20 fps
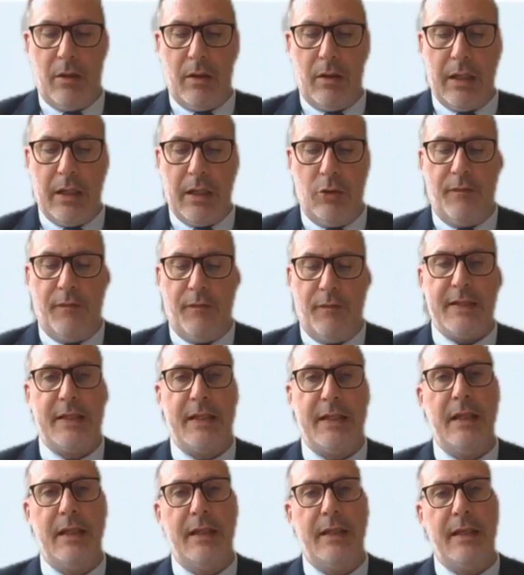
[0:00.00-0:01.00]
et de
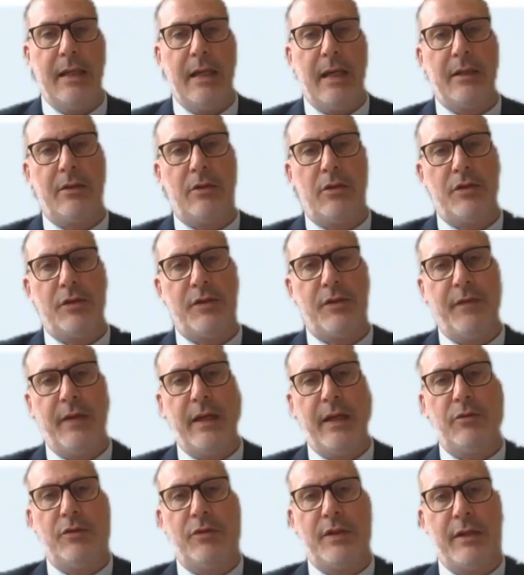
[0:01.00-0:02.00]
faciliter un
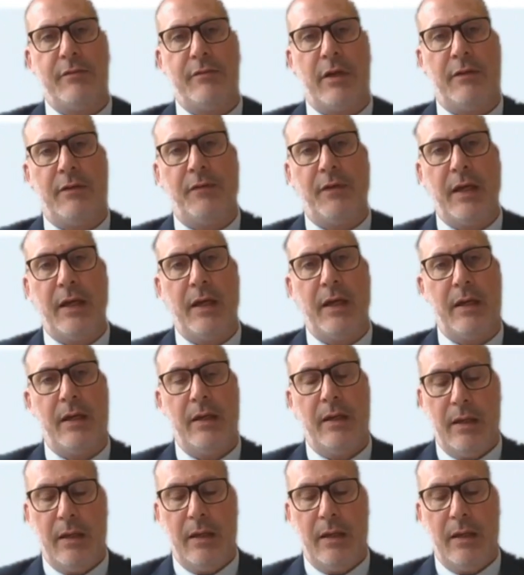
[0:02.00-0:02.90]
transfert de savoir-faire